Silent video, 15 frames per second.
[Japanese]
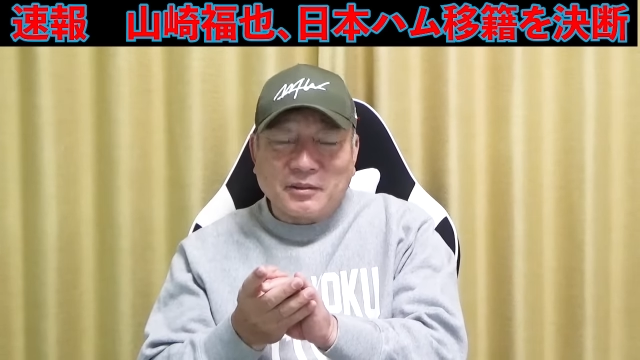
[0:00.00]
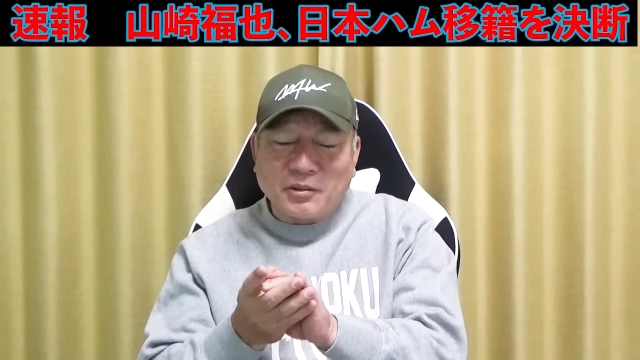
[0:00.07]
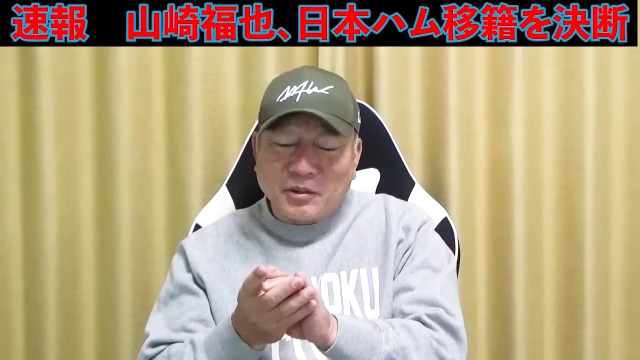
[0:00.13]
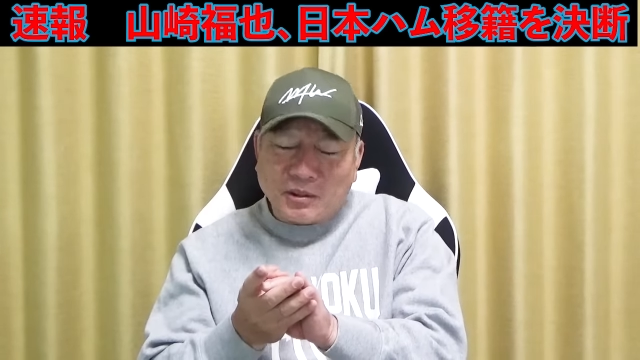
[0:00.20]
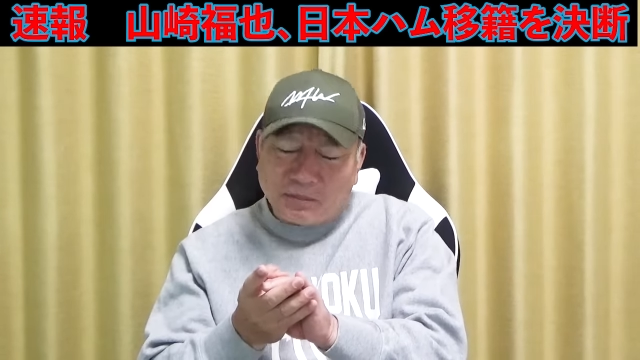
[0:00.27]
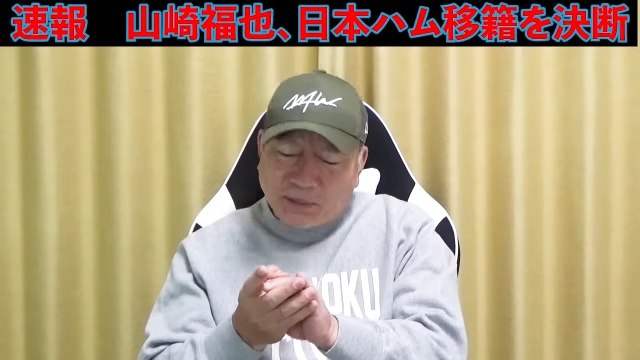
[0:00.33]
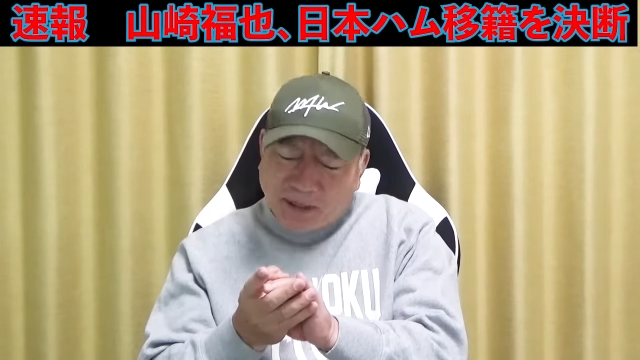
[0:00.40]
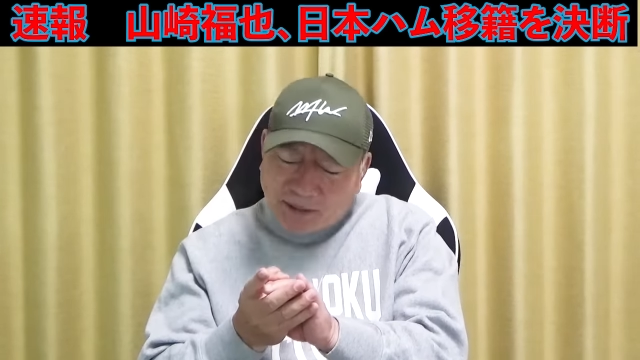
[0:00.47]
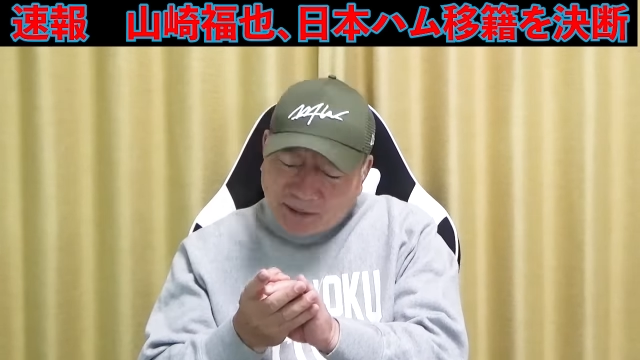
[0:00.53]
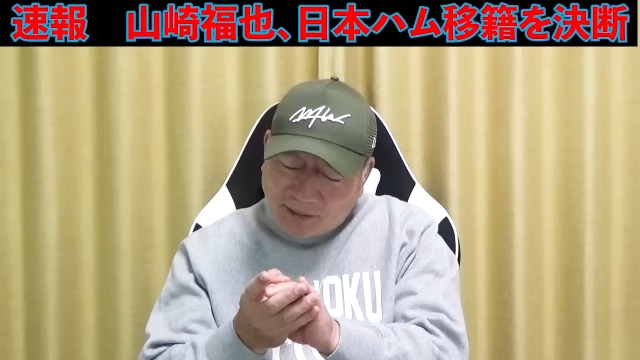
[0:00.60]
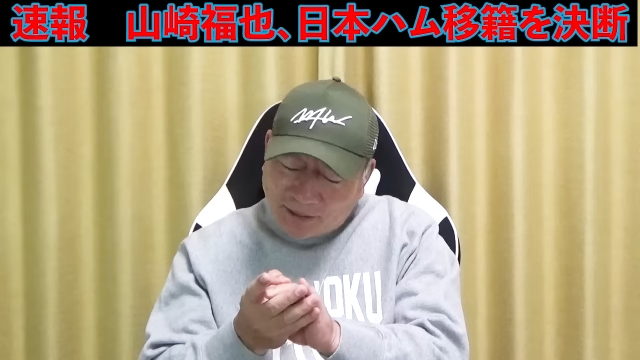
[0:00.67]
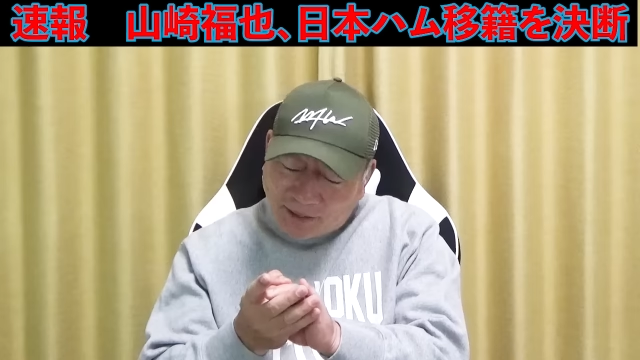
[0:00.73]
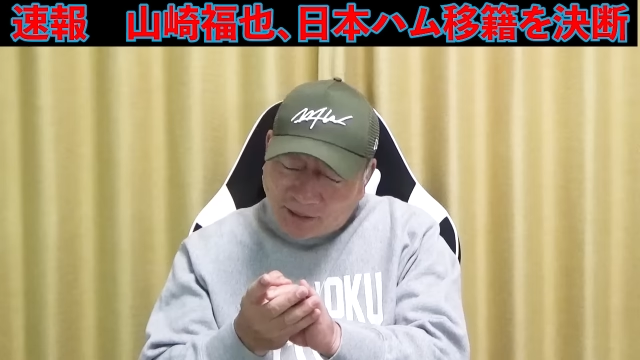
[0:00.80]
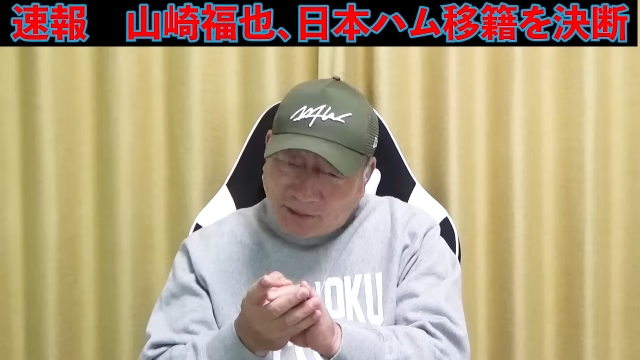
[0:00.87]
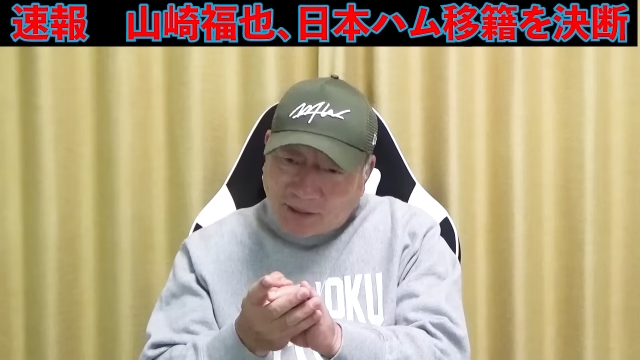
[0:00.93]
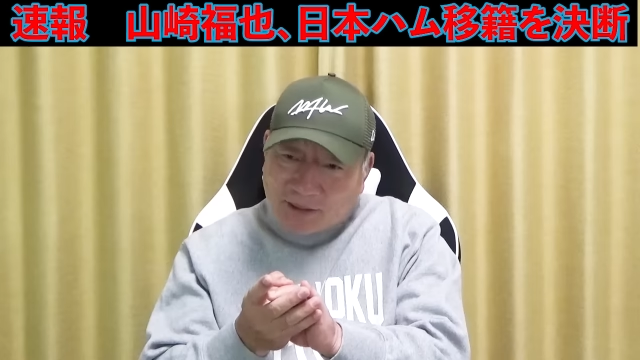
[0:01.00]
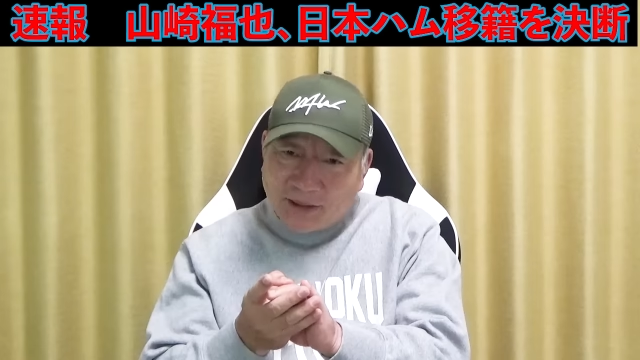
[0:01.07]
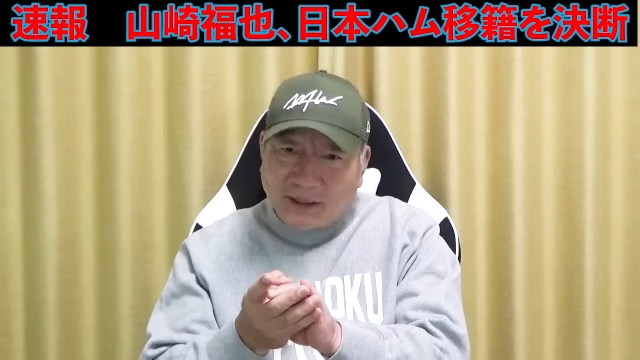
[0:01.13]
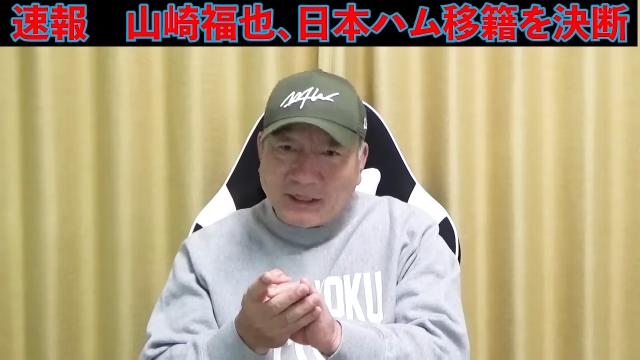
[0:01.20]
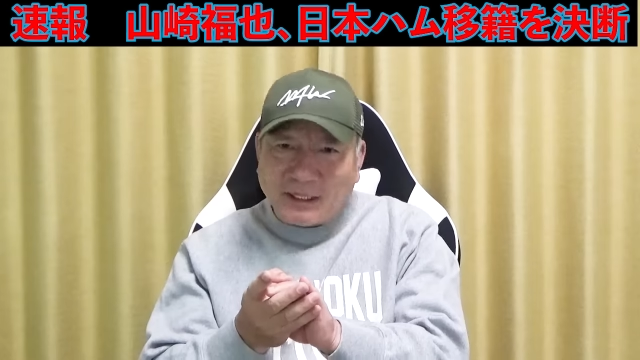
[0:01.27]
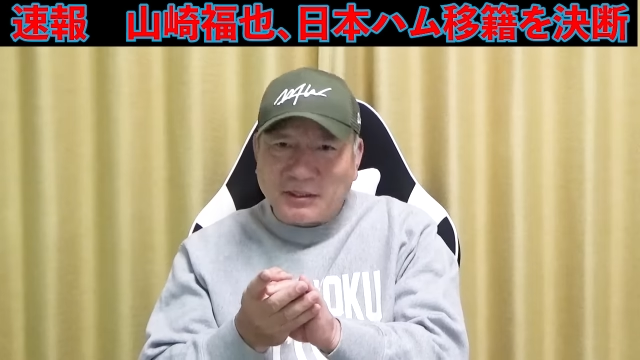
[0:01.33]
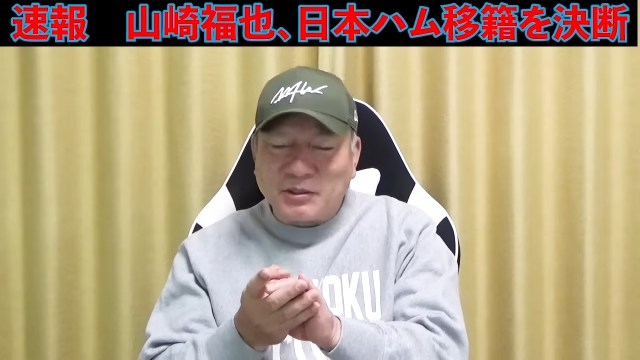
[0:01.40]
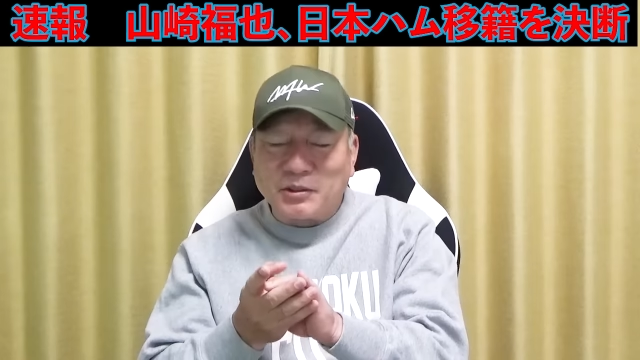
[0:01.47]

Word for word: は全く外れた。